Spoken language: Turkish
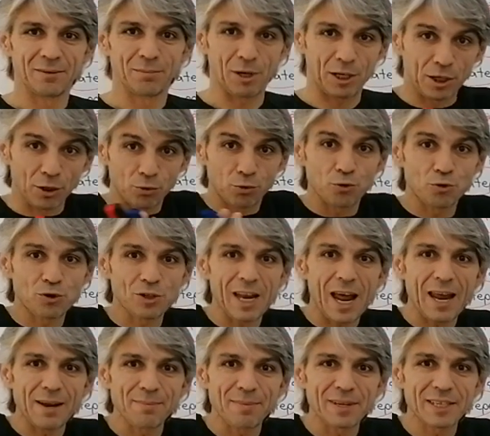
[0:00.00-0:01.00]
Bakın
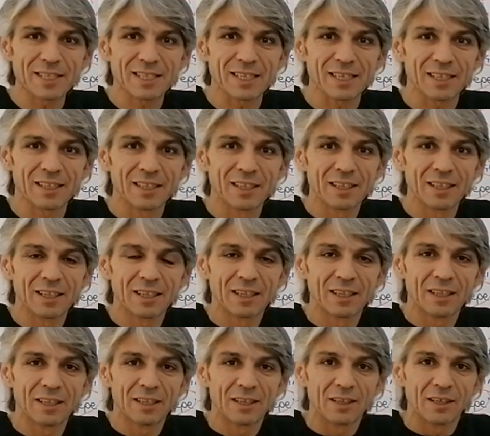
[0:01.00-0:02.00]
güçlenmesi.
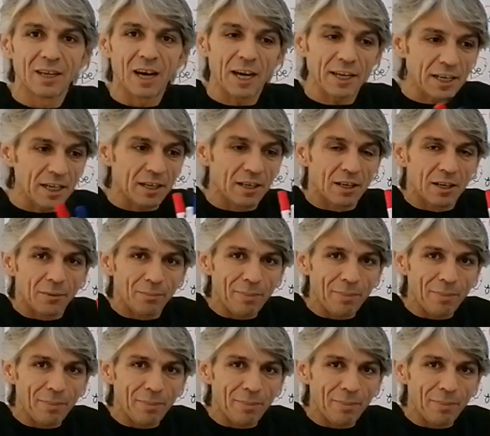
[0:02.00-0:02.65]
Hani